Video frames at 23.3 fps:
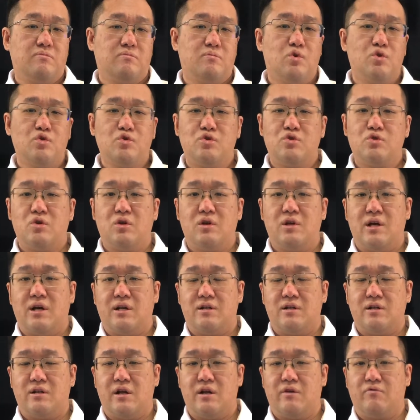muncul ya
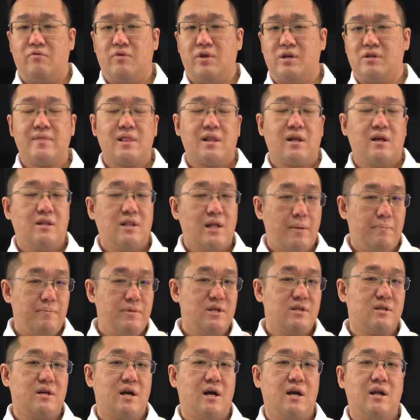di Netflix. Tapi
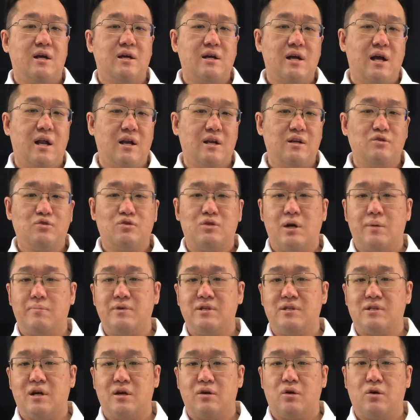sekarang kalian sudah
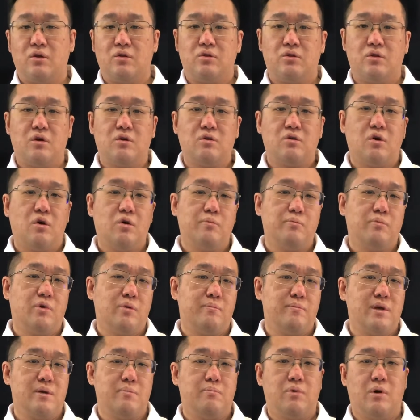bisa nonton Cowboy
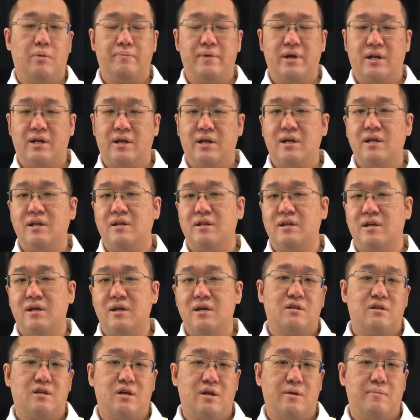Bebop ini di
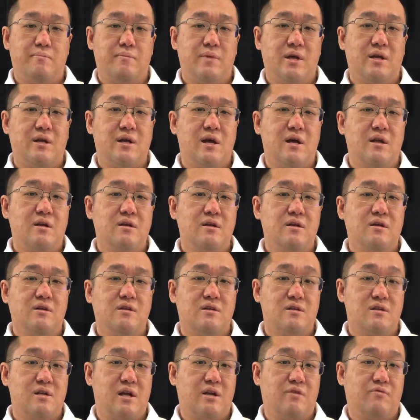streamingan
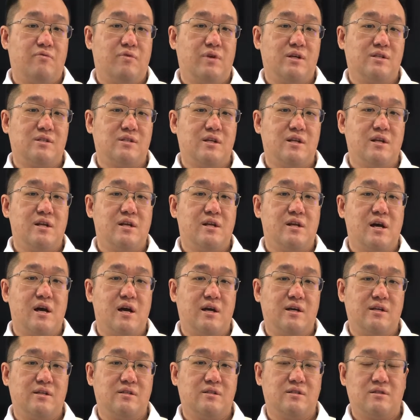Netflix ini
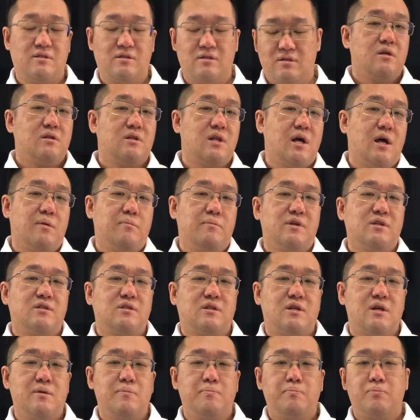guys. Dan
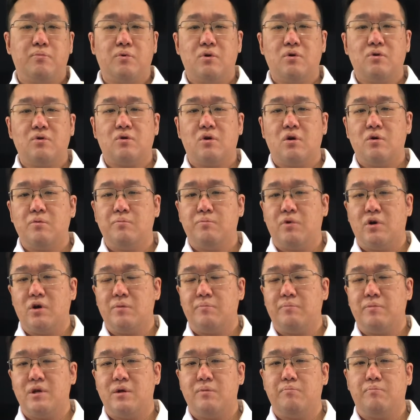meskipun Cowboy
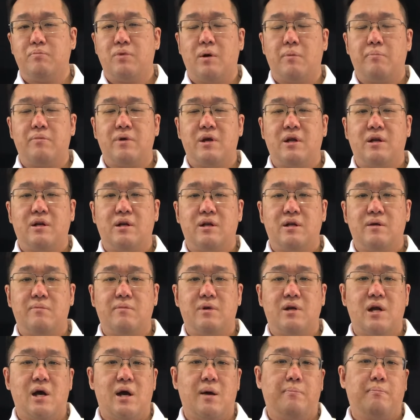Bebop ini
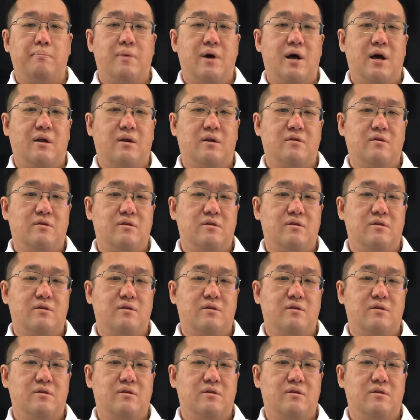mendapat